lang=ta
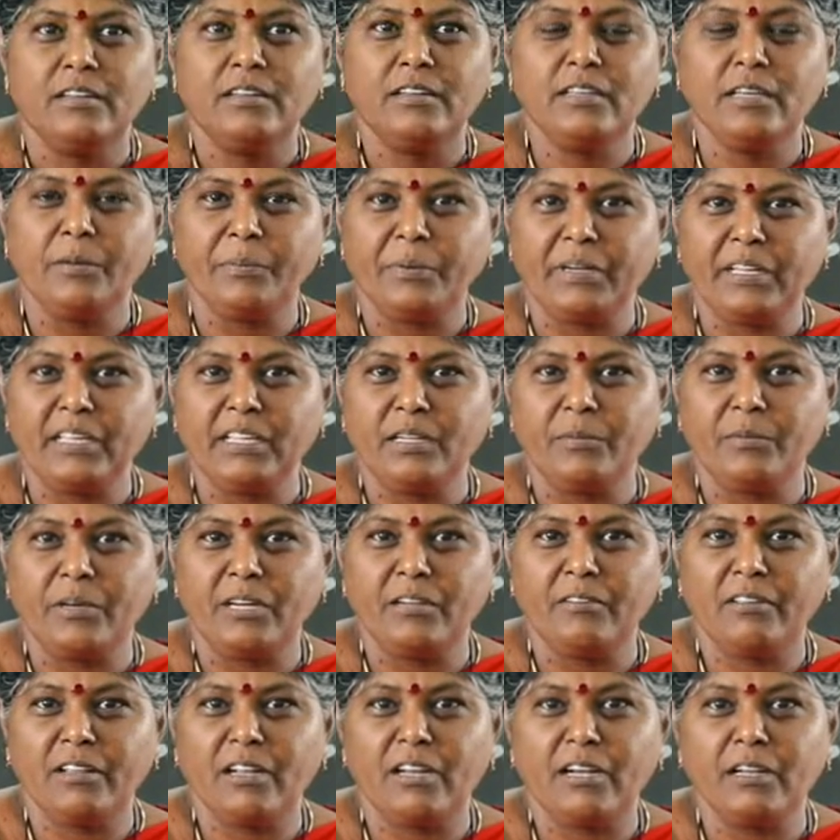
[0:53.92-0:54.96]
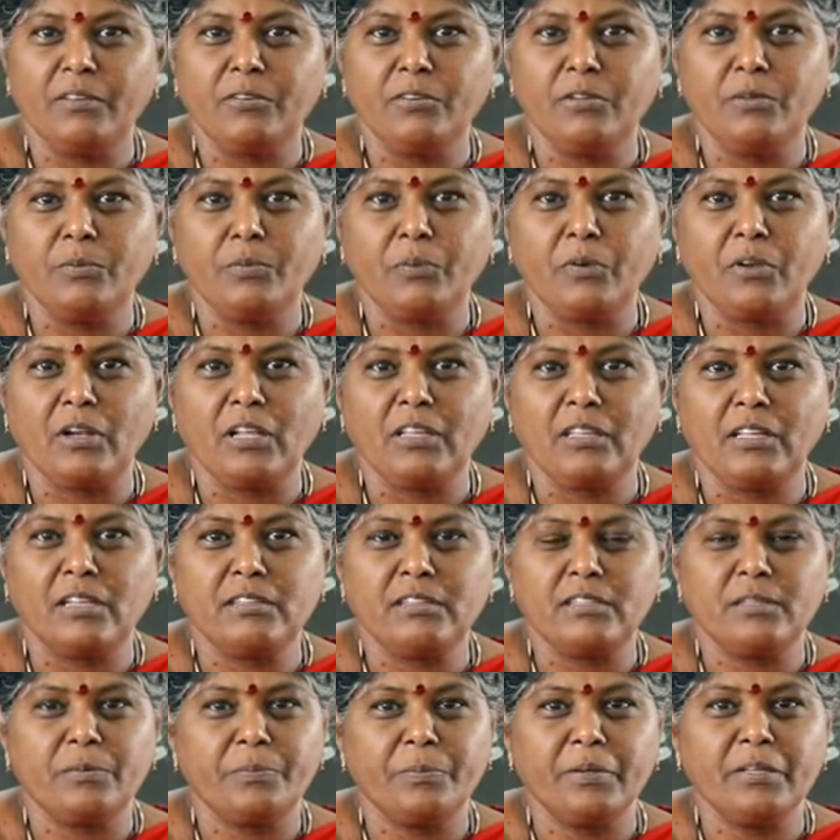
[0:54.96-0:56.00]
இங்கே படிக்கிற மாணவிகள் அனைவரும்
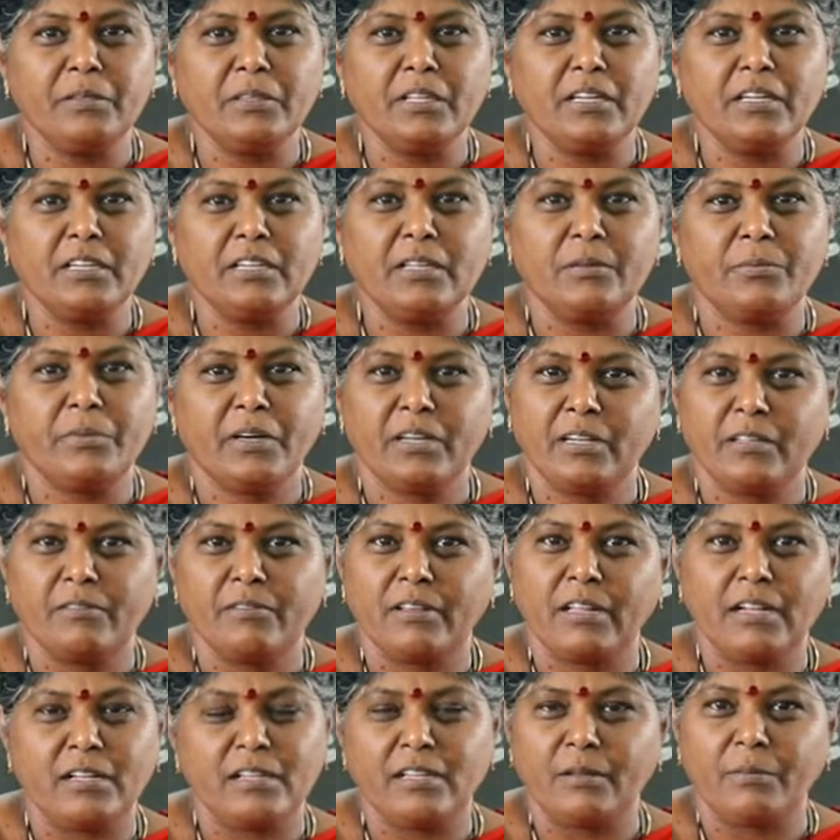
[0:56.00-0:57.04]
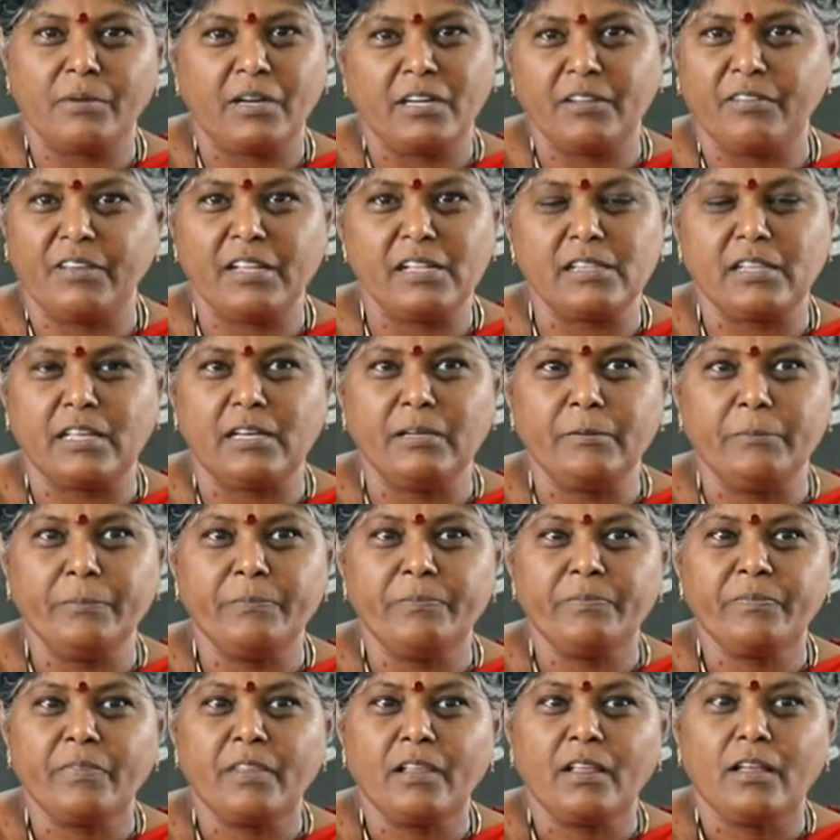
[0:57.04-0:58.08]
பொருளாதாரத்தில் பின்தங்கின மாணவிகள் தான் மாணவிகள் தான்
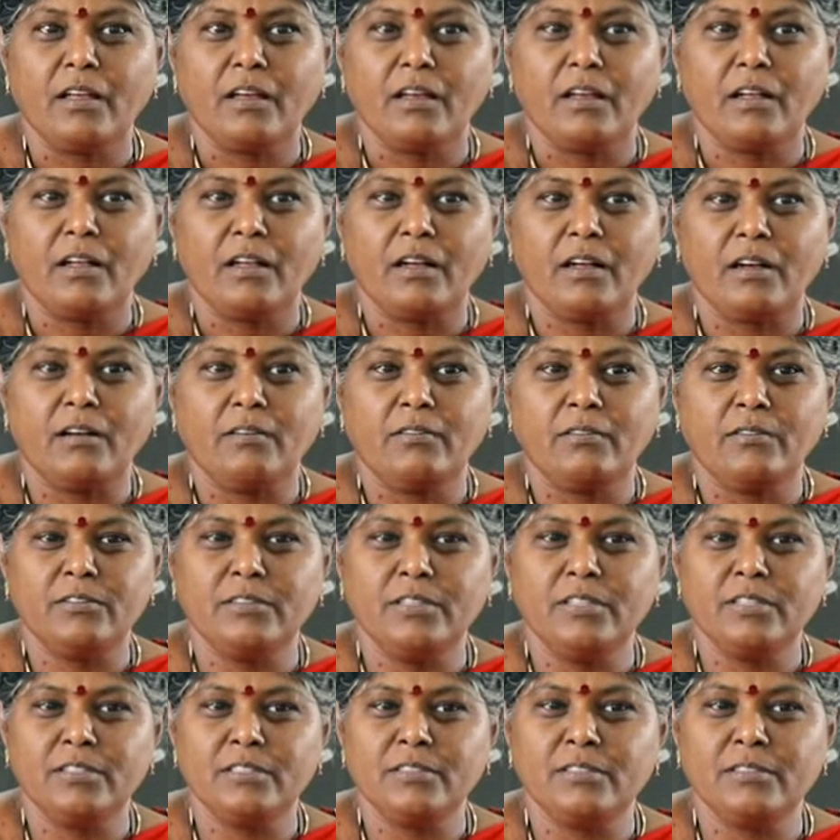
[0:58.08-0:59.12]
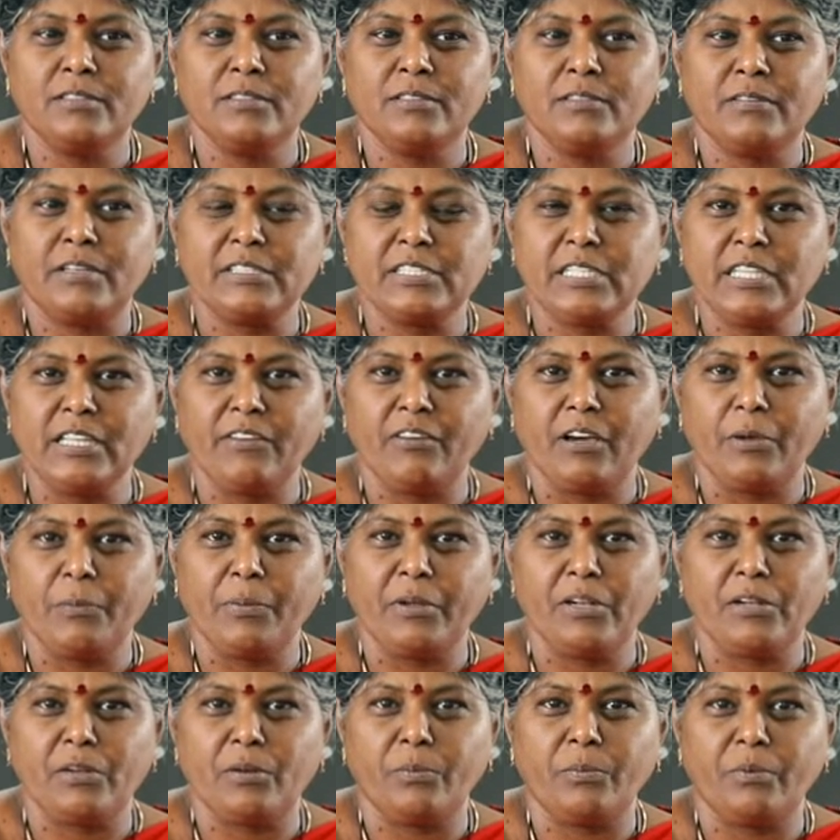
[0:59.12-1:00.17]
அவங்க வந்து வசதி
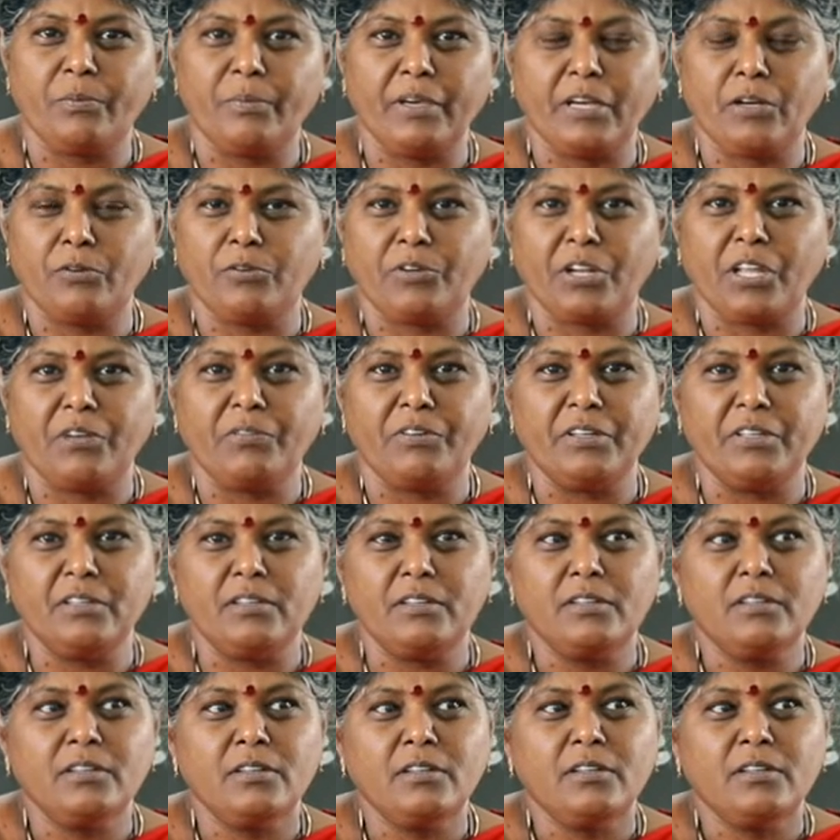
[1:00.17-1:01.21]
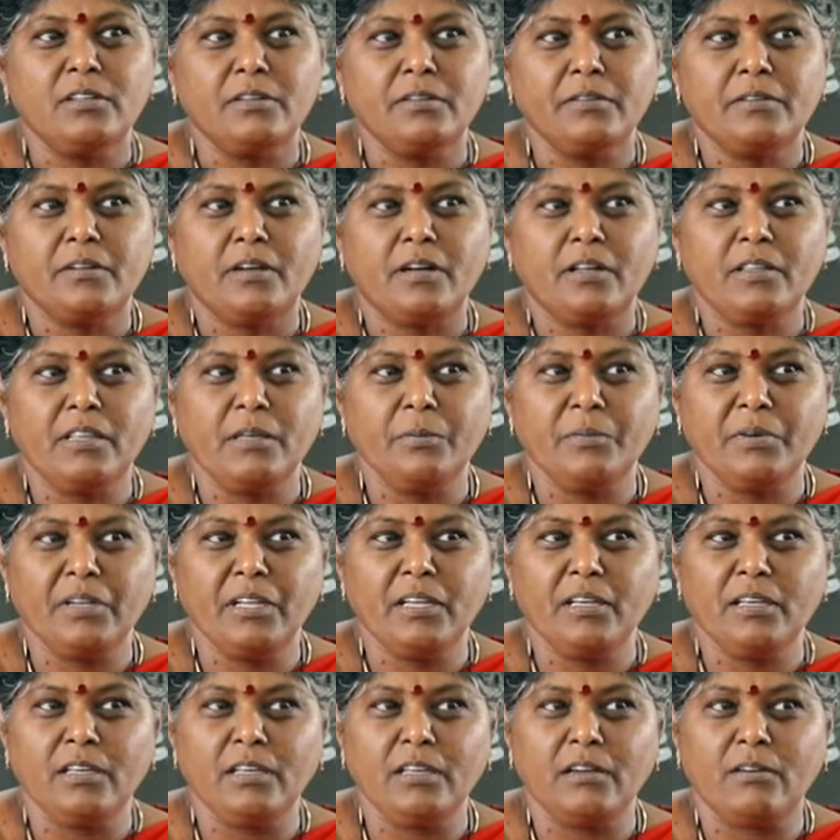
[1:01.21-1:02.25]
வாய்ப்புகள் ரொம்ப மிக குறைவு அதே
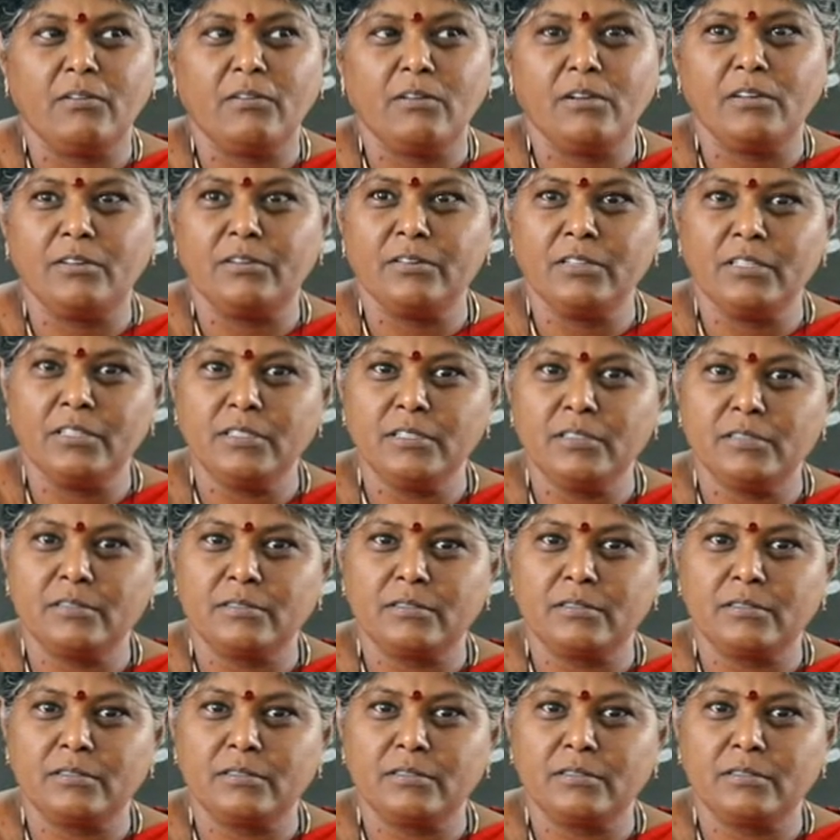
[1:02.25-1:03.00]
மாதிரி அவங்களுக்கு வந்து